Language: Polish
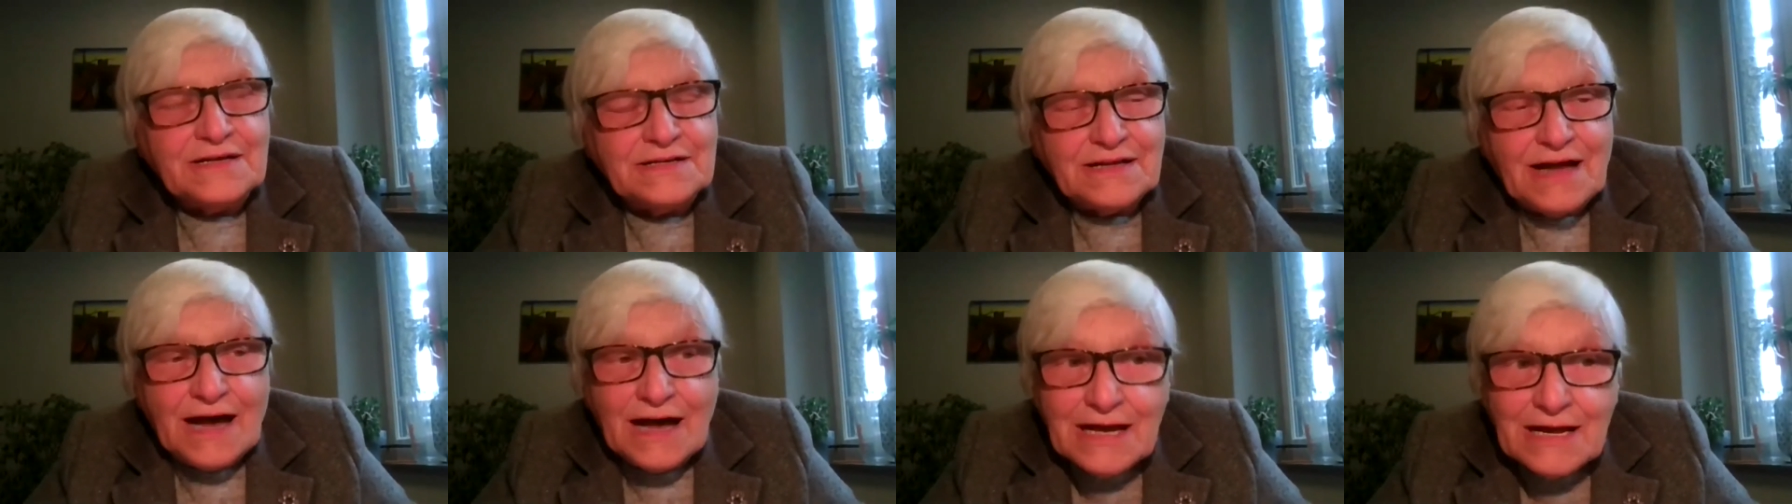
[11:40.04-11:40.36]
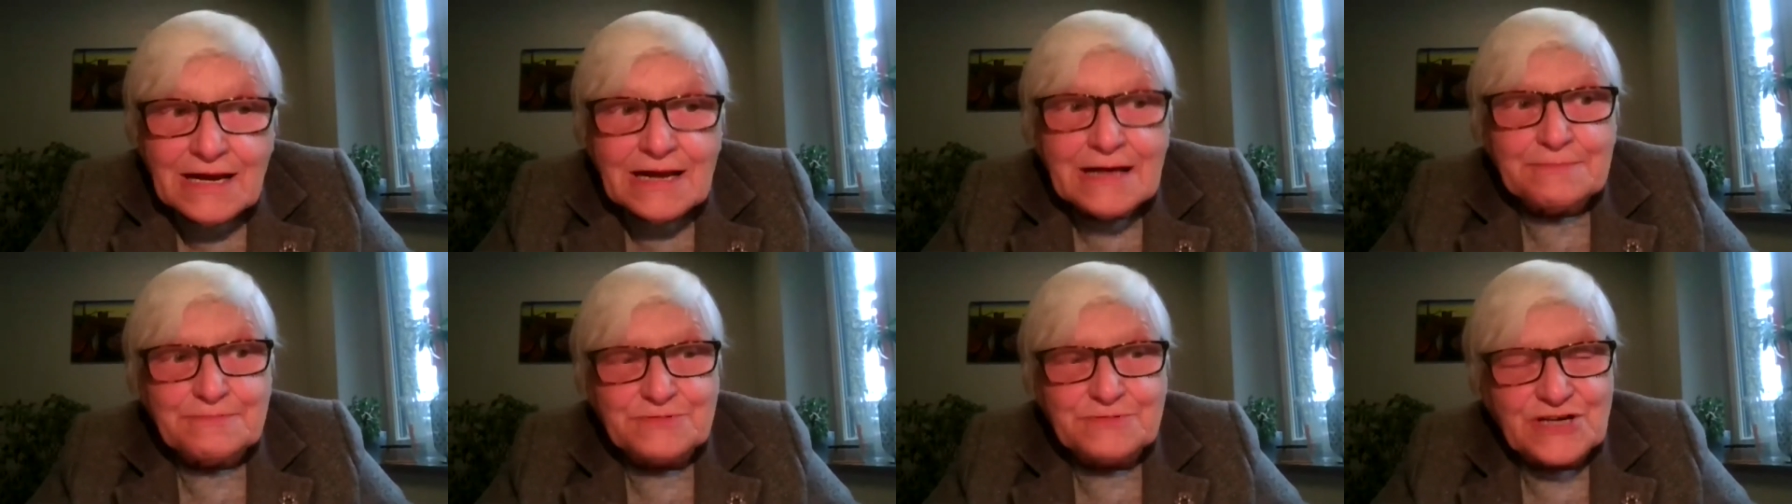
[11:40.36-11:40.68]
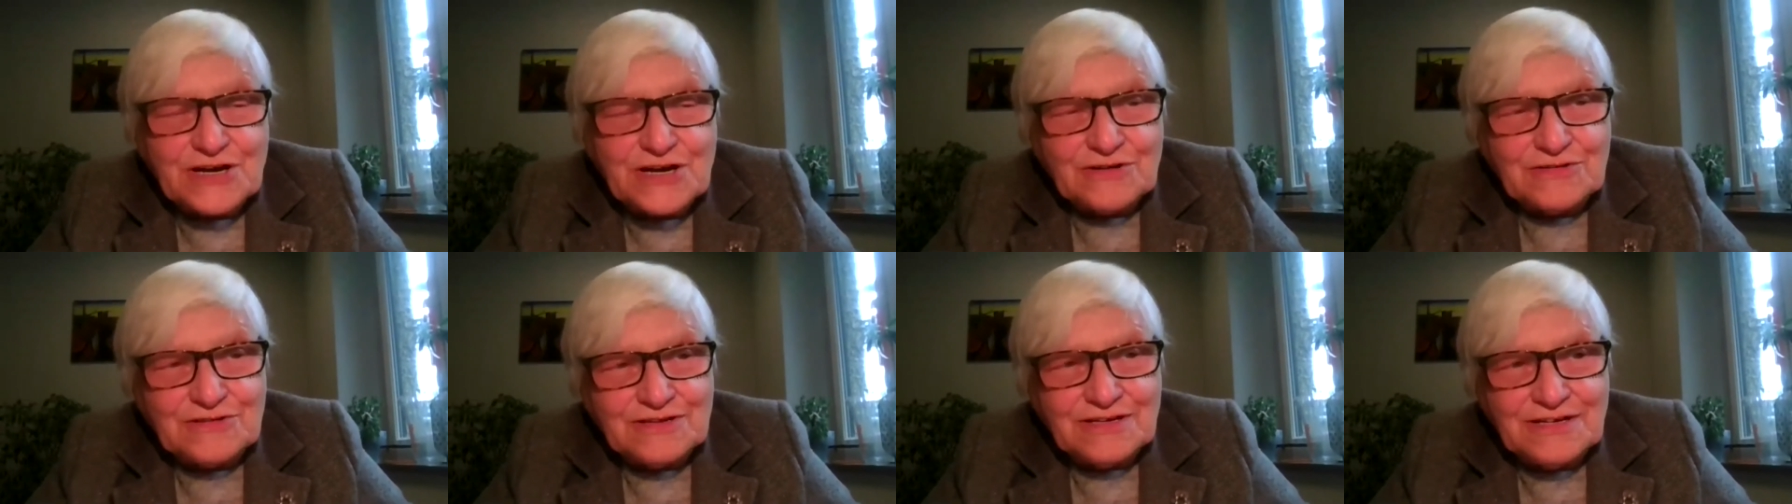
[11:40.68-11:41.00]
Najpiękniejsze
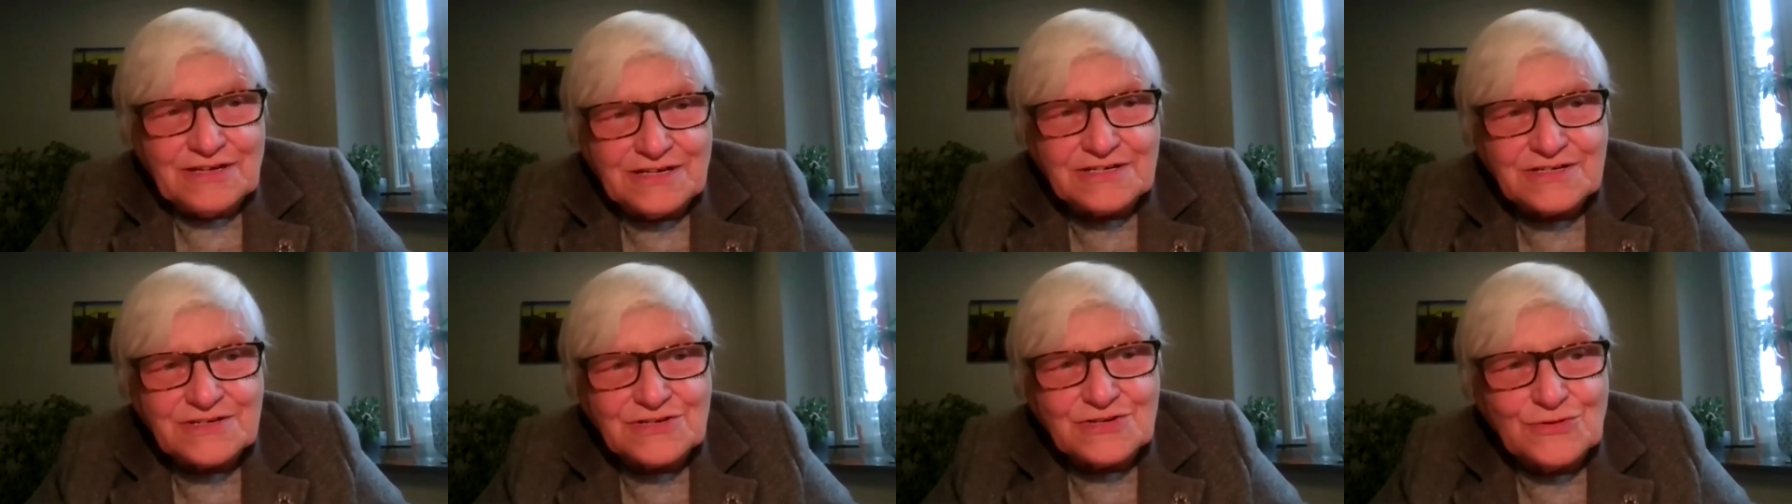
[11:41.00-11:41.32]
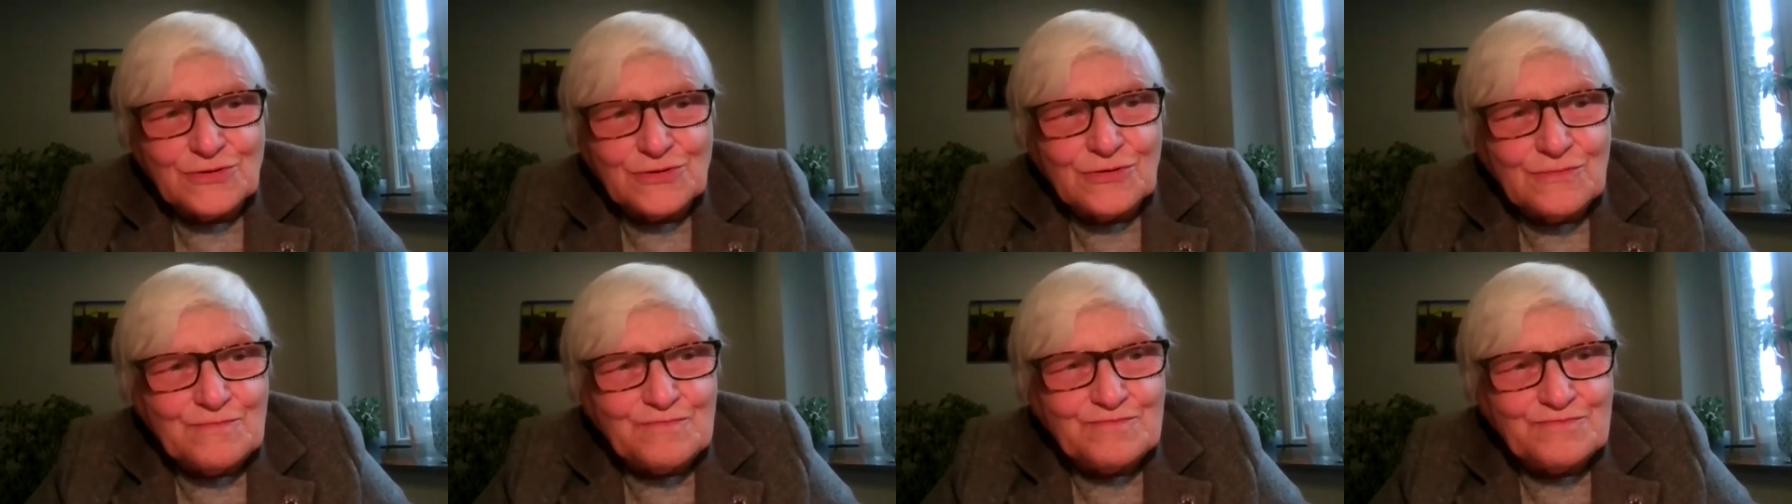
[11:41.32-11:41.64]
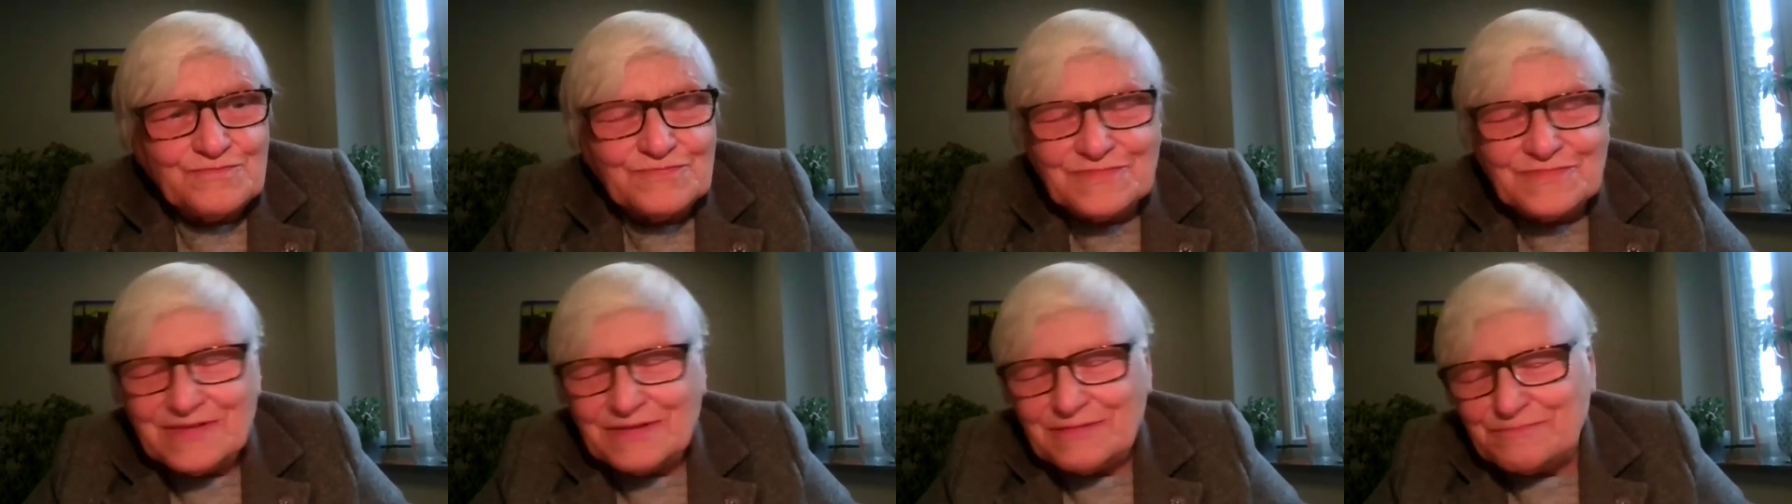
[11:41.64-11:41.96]
z nich są
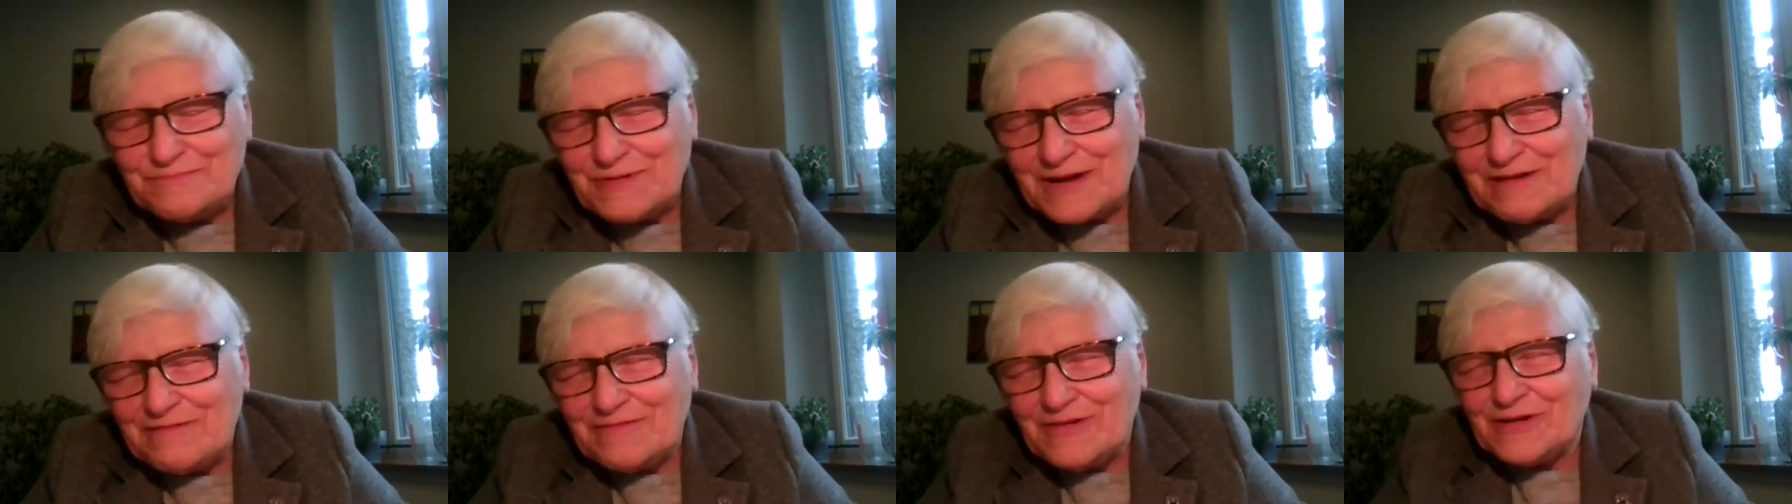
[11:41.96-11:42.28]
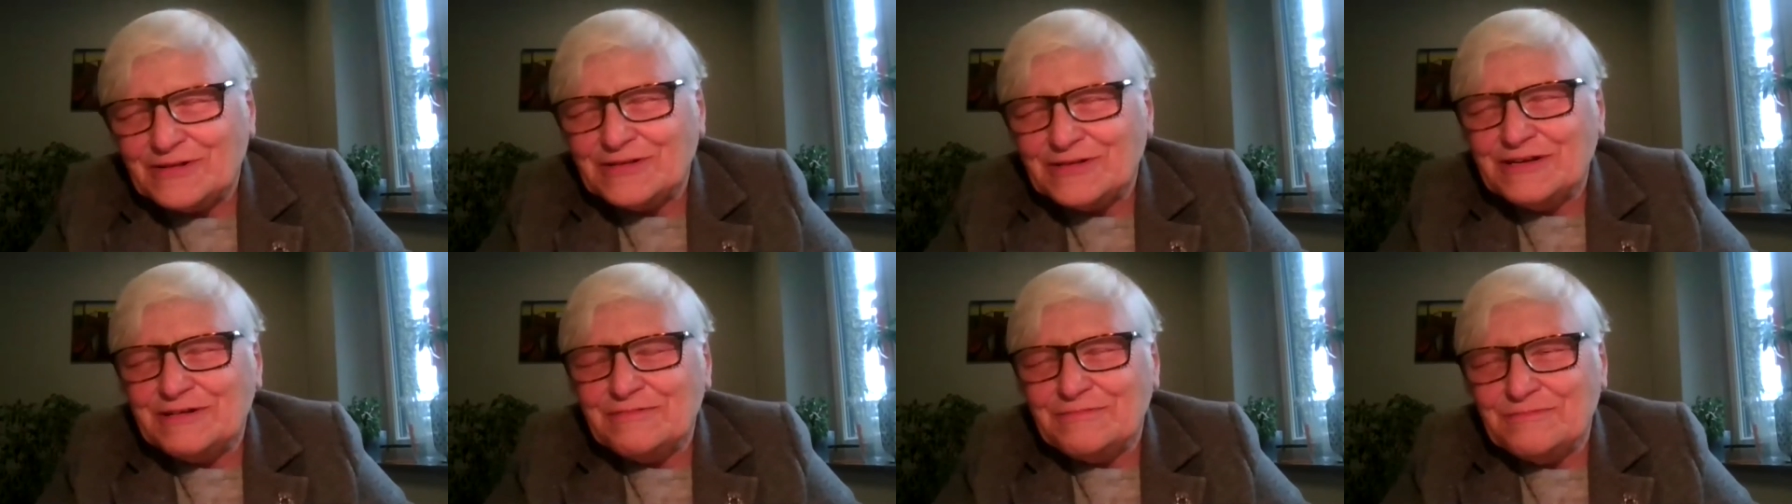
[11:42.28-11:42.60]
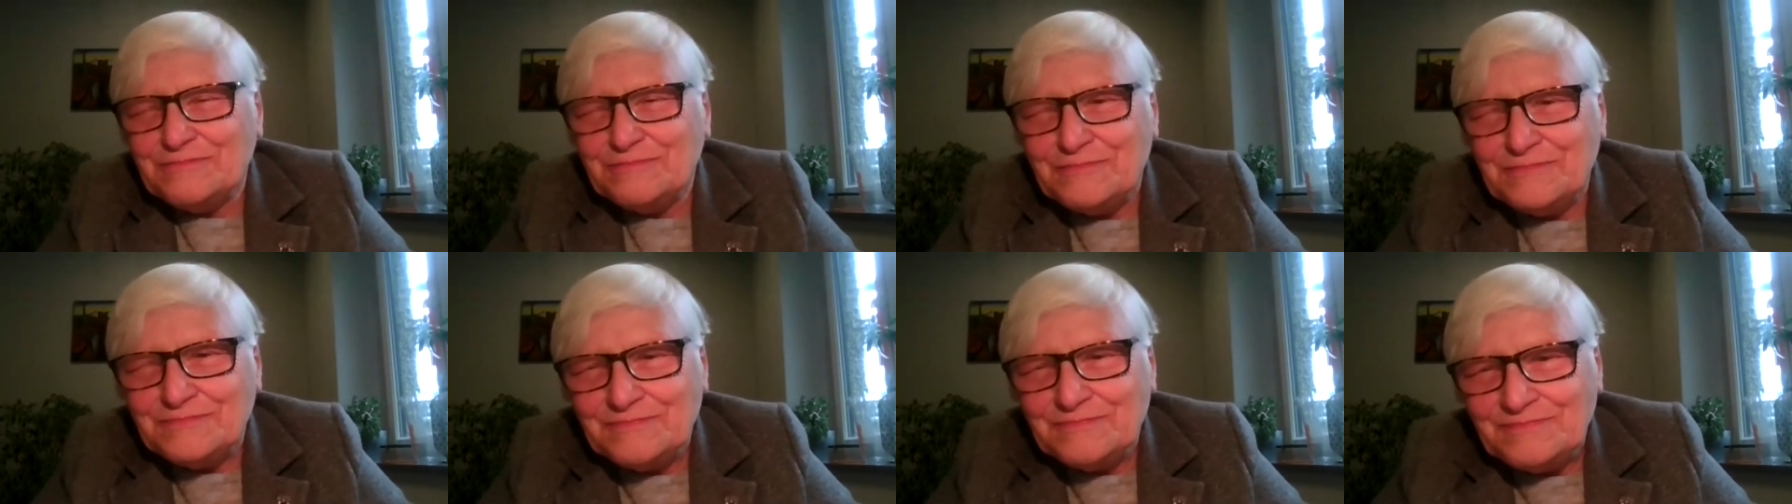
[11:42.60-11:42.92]
przekłady Anny
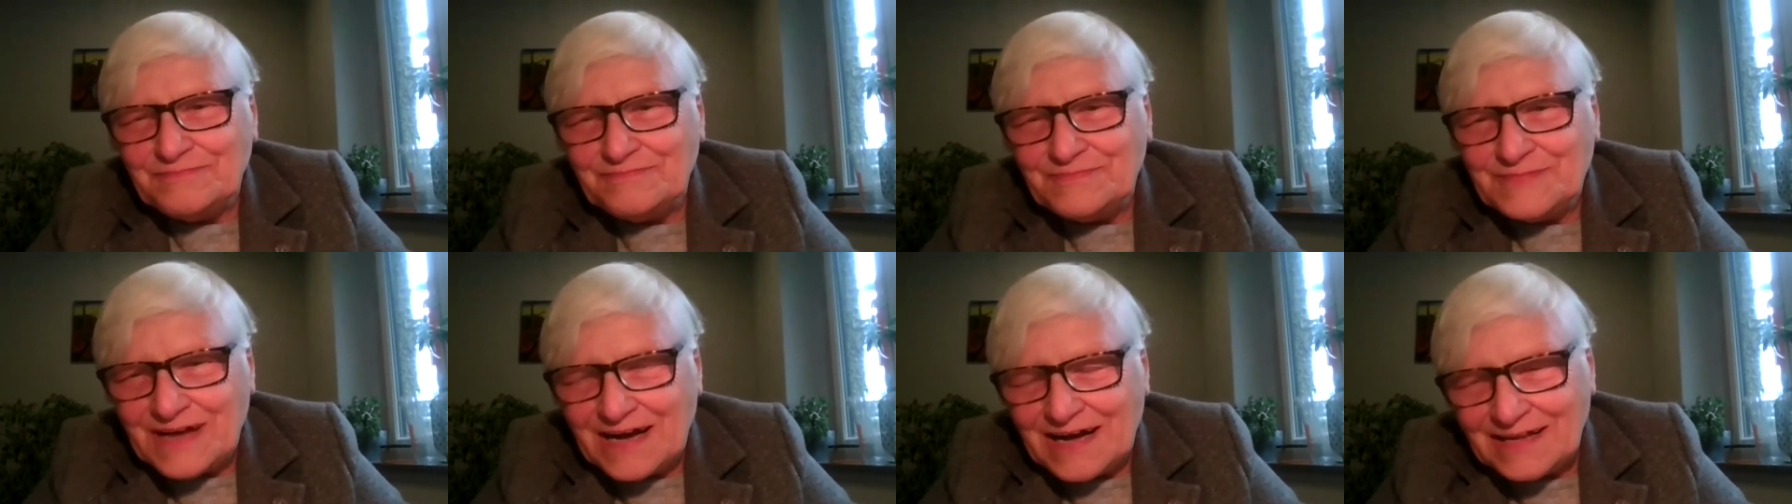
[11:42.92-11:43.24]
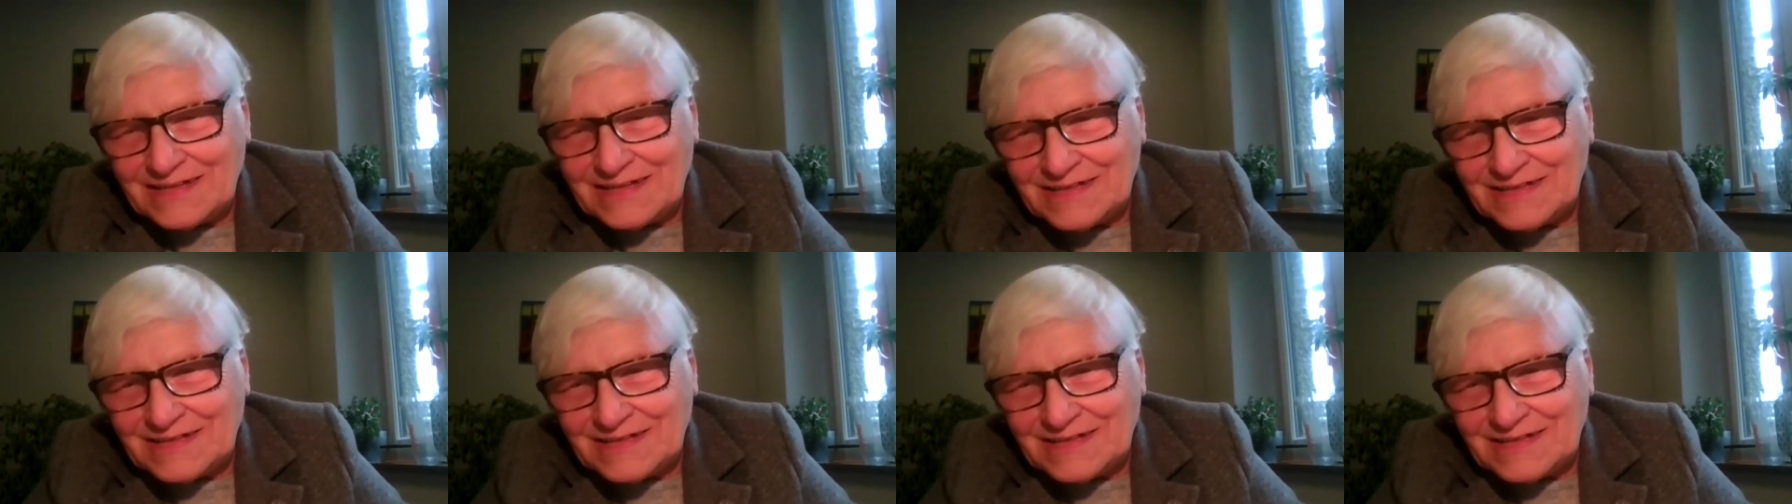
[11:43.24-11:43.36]
Kamieńskiej,